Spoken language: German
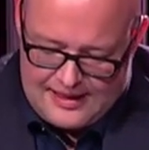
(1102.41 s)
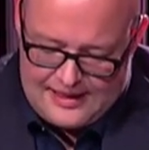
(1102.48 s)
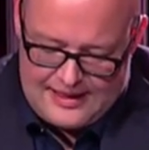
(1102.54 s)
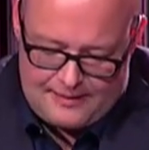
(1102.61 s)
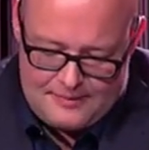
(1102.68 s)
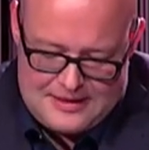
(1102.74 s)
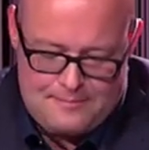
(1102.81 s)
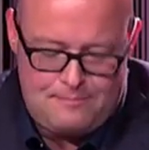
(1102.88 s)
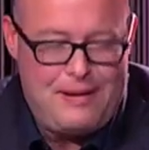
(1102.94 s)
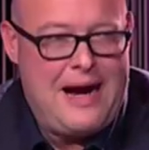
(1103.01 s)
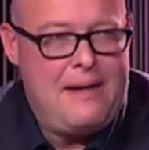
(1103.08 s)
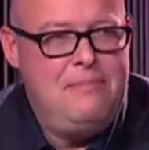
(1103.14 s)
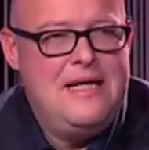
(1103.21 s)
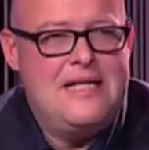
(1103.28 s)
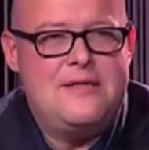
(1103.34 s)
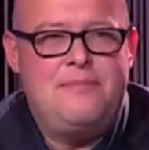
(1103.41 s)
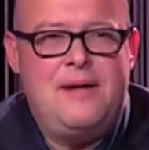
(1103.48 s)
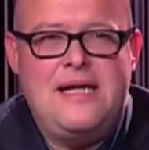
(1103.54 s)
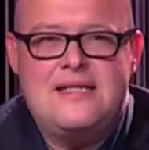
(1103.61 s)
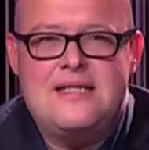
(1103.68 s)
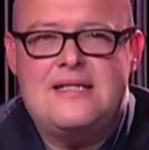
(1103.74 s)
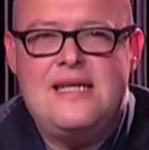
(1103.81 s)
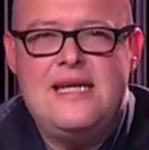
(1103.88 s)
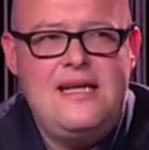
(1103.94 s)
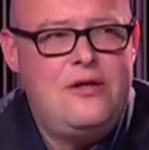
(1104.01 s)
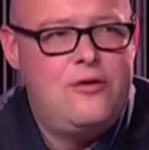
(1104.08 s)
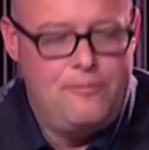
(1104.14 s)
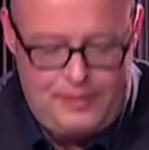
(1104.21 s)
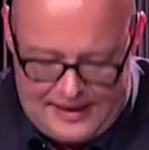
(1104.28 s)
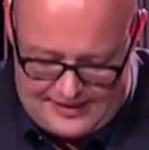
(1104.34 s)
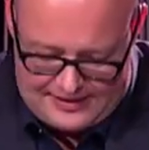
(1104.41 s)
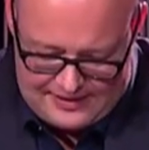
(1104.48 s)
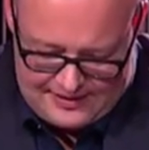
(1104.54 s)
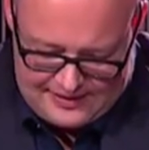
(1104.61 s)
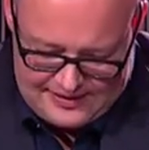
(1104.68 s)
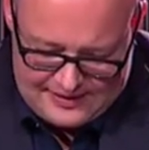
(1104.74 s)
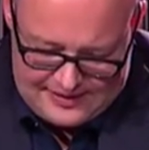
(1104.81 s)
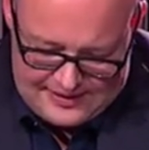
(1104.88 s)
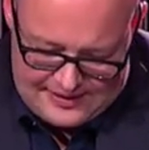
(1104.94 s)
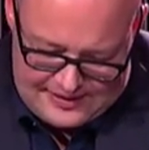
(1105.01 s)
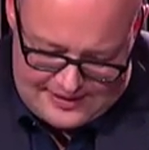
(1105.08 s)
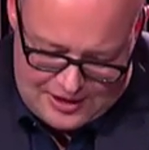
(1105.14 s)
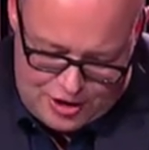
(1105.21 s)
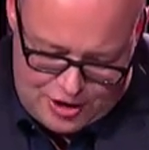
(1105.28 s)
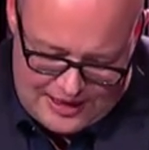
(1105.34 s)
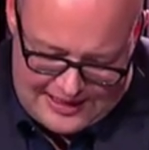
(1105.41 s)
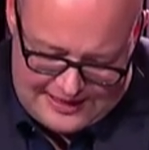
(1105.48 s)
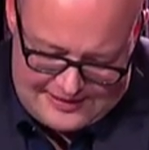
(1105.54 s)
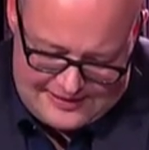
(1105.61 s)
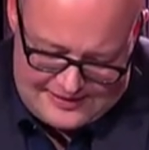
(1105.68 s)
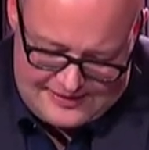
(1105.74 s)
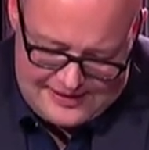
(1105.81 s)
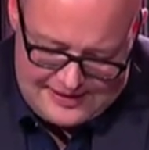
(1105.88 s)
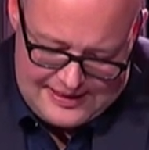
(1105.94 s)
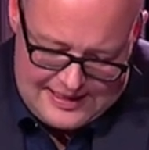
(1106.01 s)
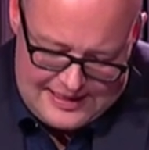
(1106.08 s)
namens Public Spaces Incubator äh, gestartet.